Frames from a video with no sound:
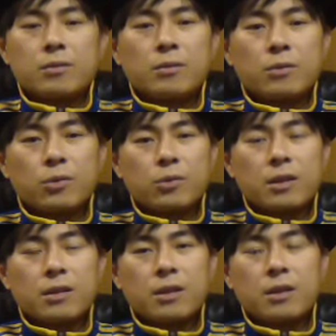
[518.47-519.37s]
ことだっ
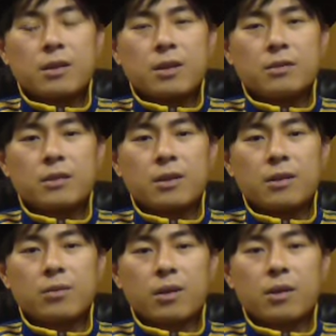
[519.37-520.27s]
てできたんじゃないの
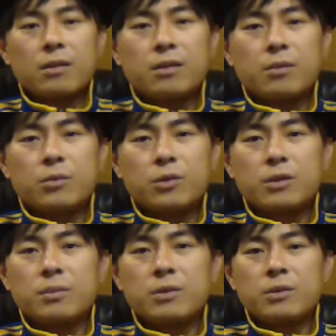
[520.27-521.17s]
かって思ってし
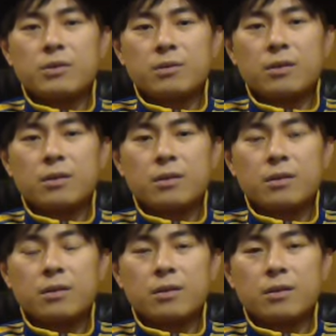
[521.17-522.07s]
まうんですよね。
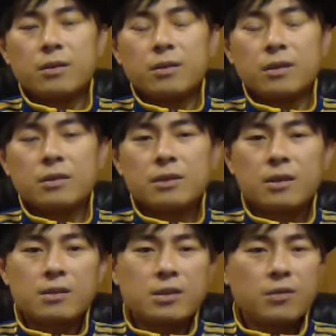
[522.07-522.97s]
なぜか
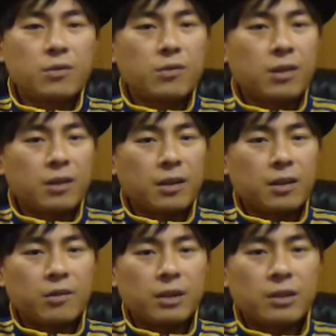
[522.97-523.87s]
知能を与えた
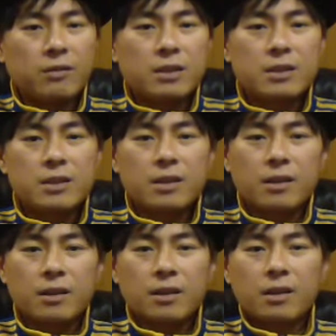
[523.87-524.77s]
割には一から
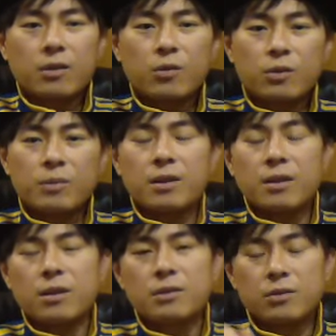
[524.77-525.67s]
やってこいみたい
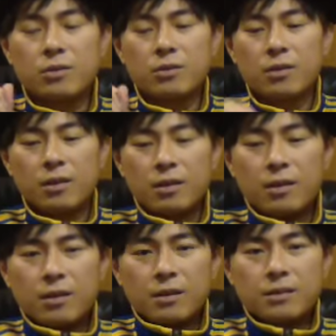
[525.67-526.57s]
なその
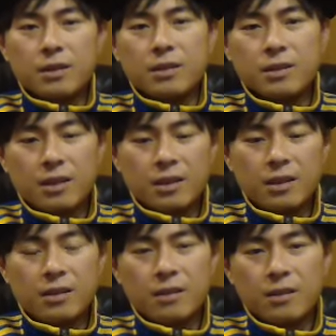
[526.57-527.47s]
石器
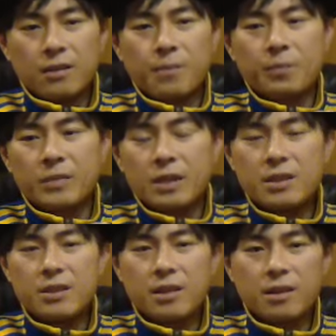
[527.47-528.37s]
石
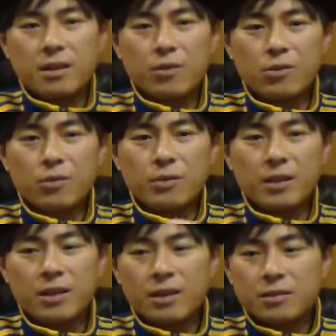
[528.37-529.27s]
で斧みた
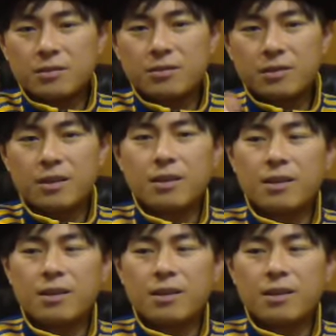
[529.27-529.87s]
いなの作って